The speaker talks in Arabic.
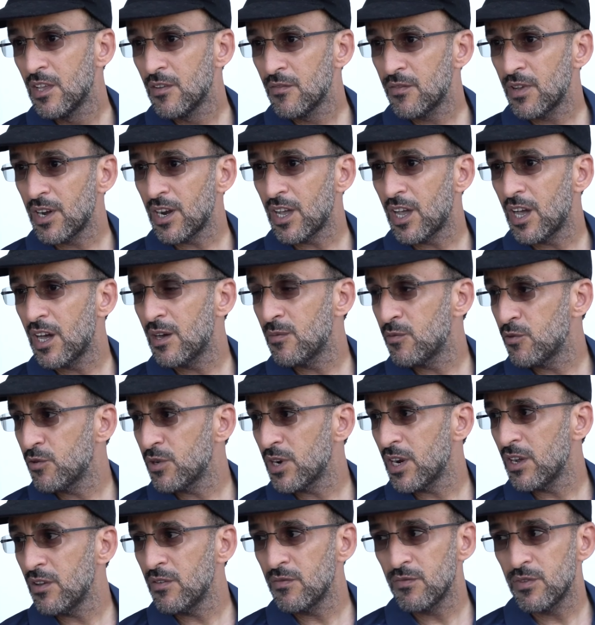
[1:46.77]
في
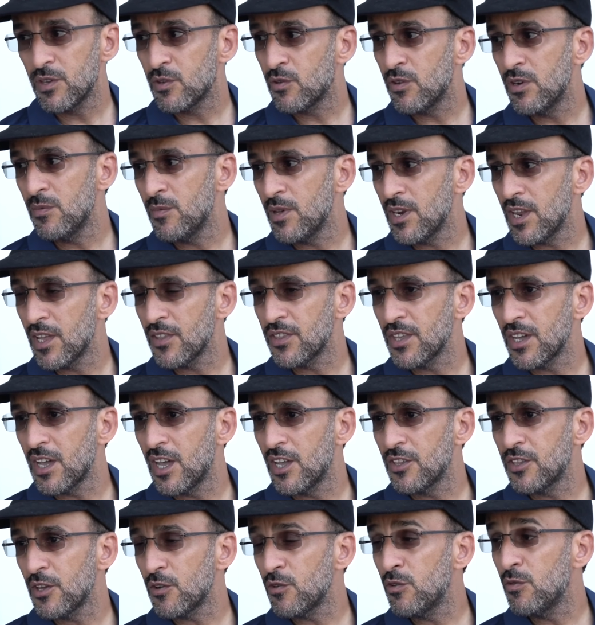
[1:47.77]
الخابورة في كل
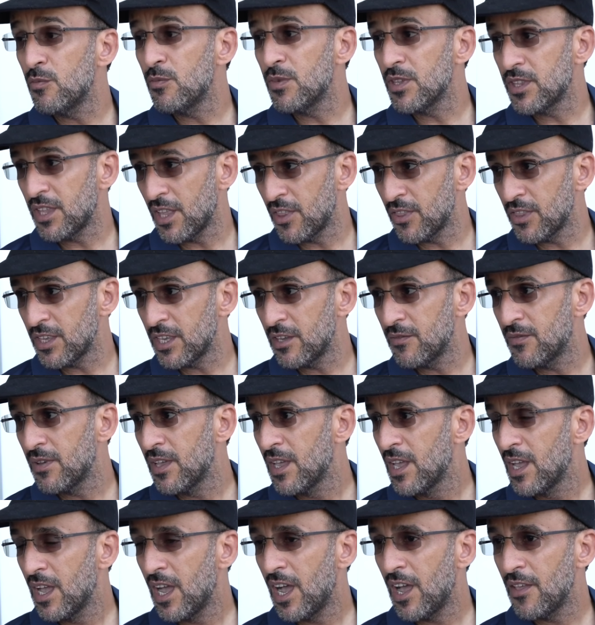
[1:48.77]
مناطقها تقوم بتنظيف
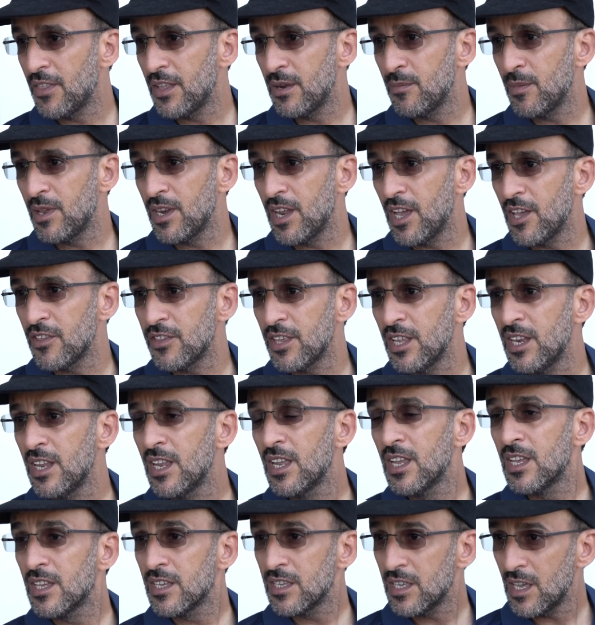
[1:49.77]
هذه المنازل
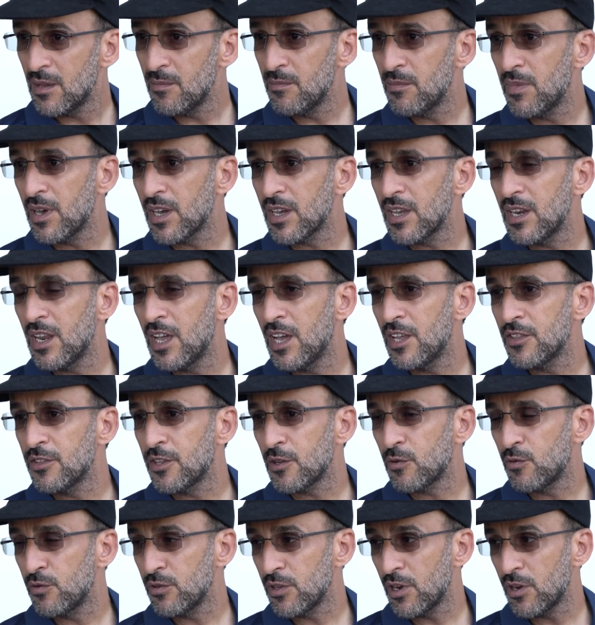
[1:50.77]
ينبغي الآن
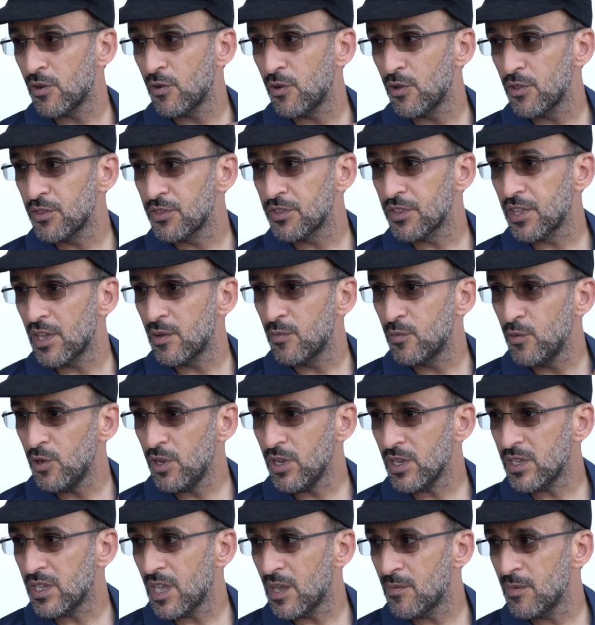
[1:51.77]
تكون الخطة
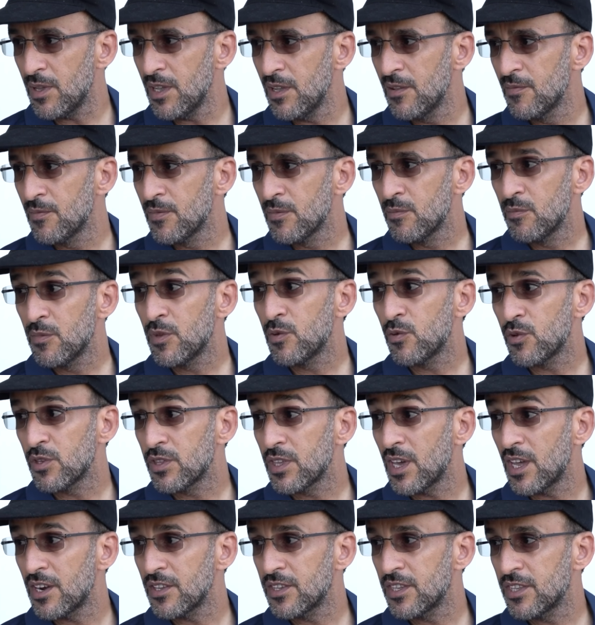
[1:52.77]
محكمة من
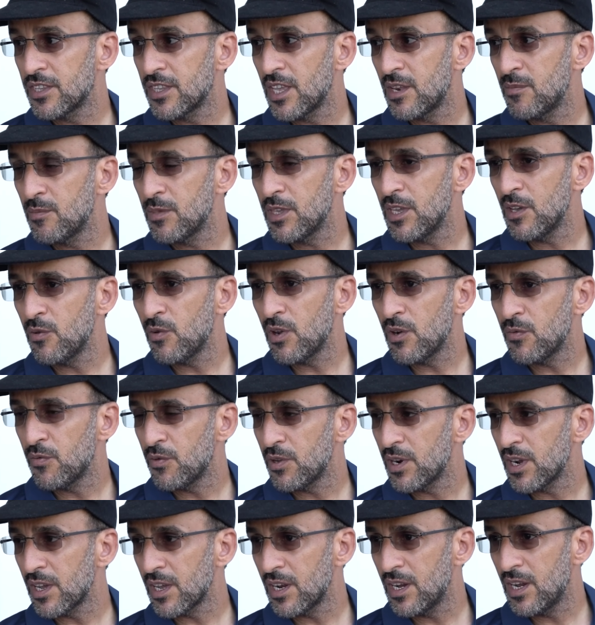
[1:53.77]
وزارة التنمية
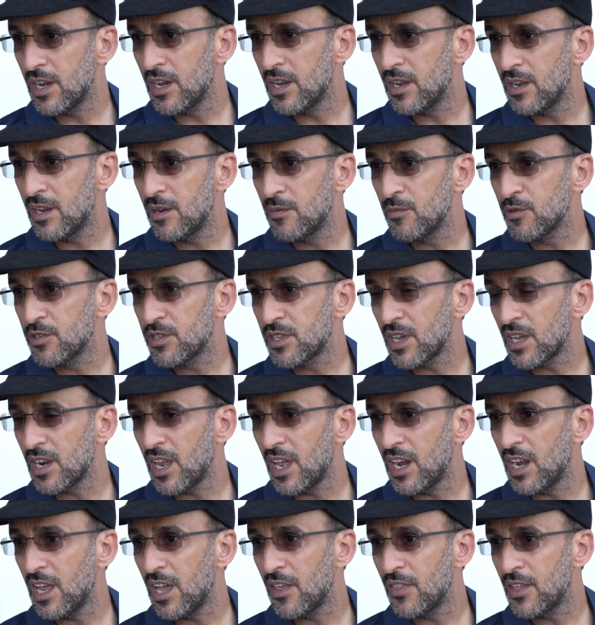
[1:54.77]
والفرق المشتغلة
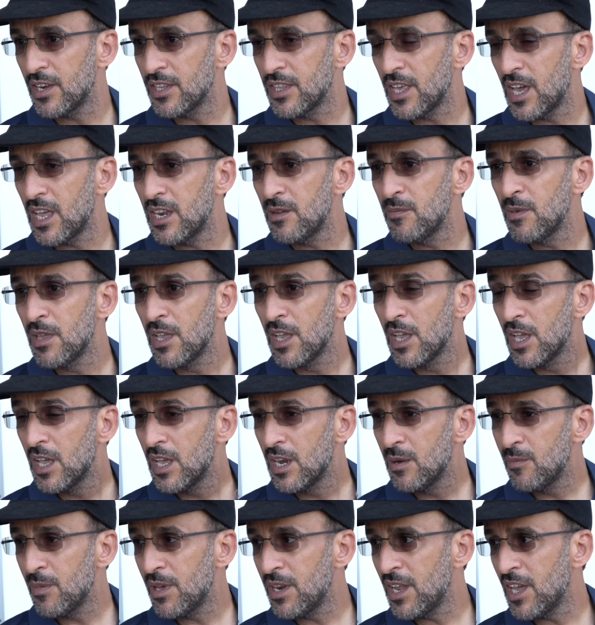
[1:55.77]
على هذا الجانب
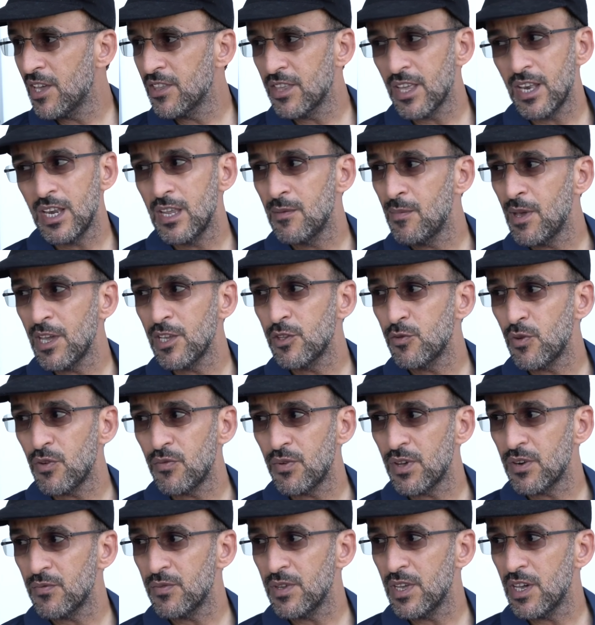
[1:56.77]
المنازل اللي ما
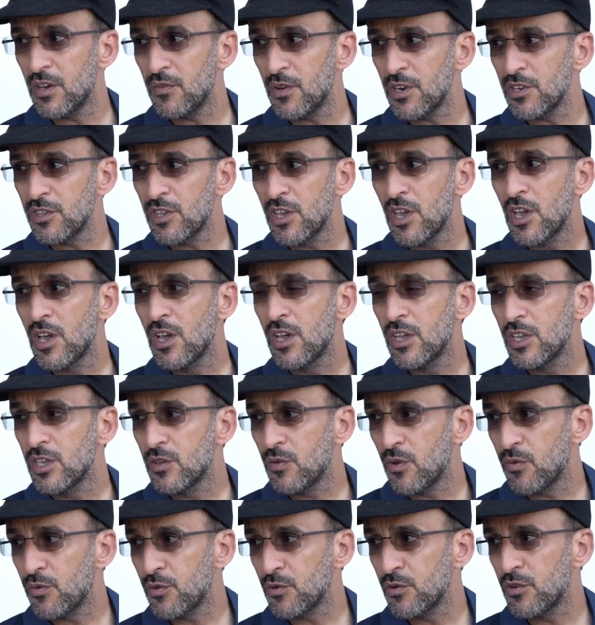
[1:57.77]
يتوفر فيها فرش
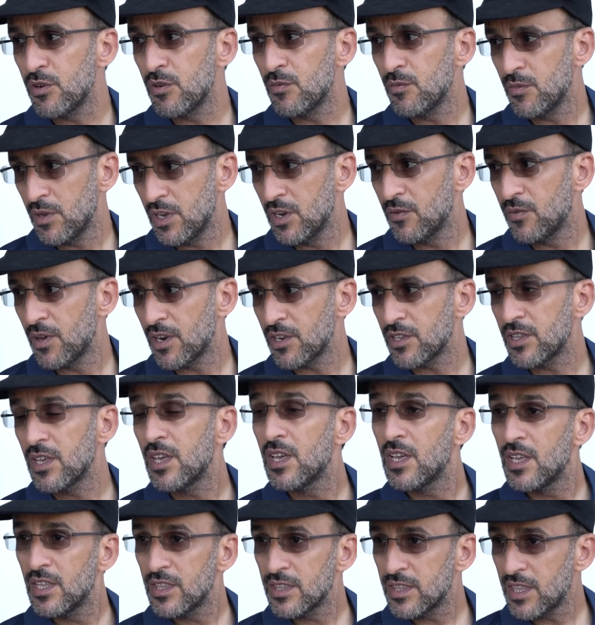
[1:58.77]
يوفروا لهم الفرش
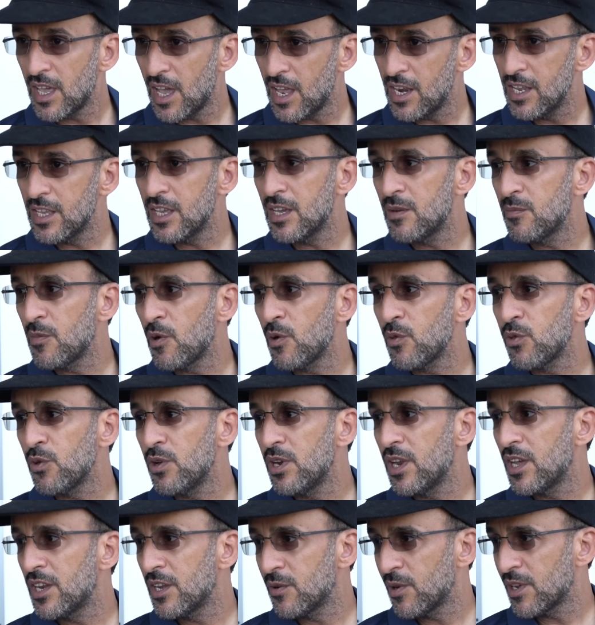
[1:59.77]
تاليا موضوع
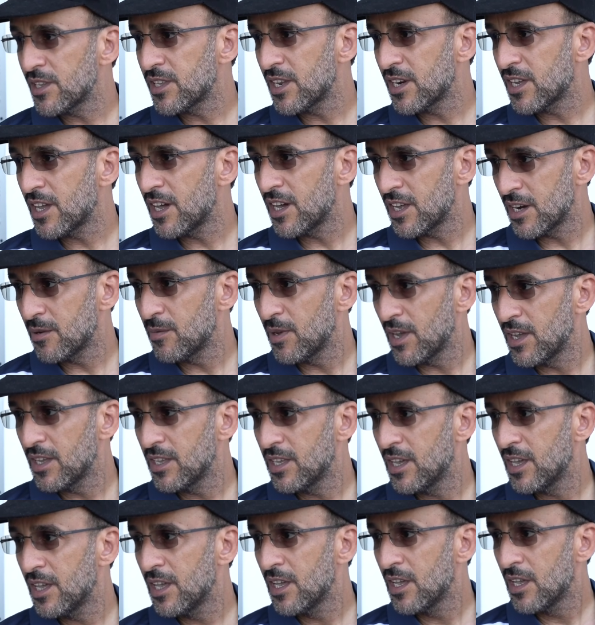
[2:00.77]
الادوات
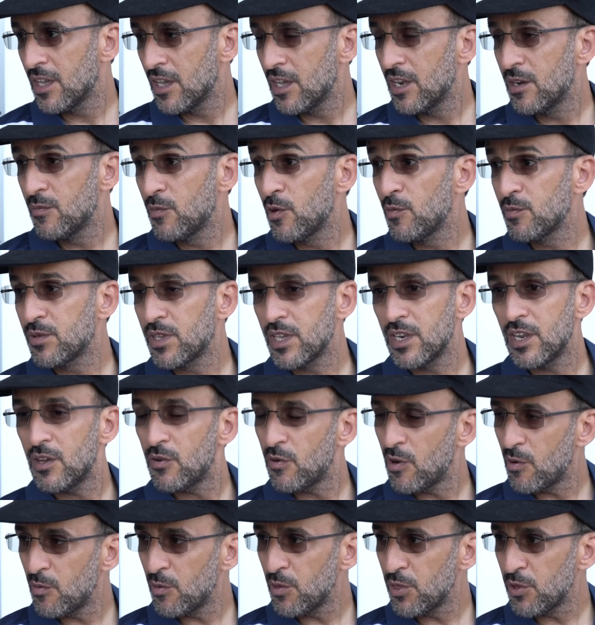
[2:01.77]
الكهربائيه الممكنه
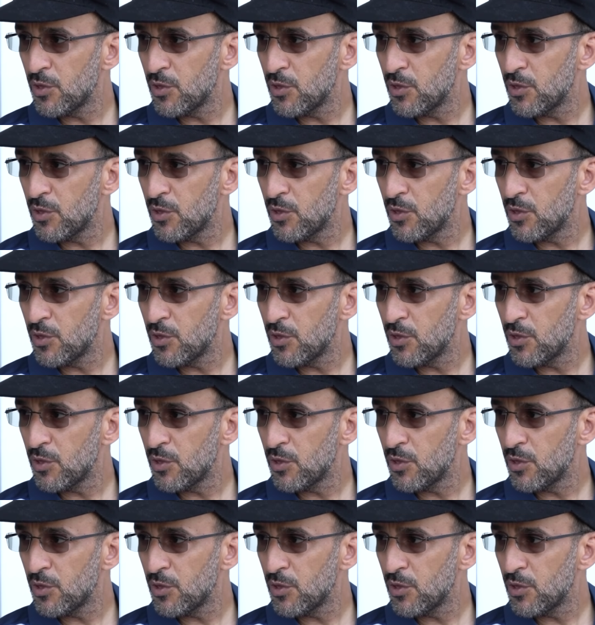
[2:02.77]
ومن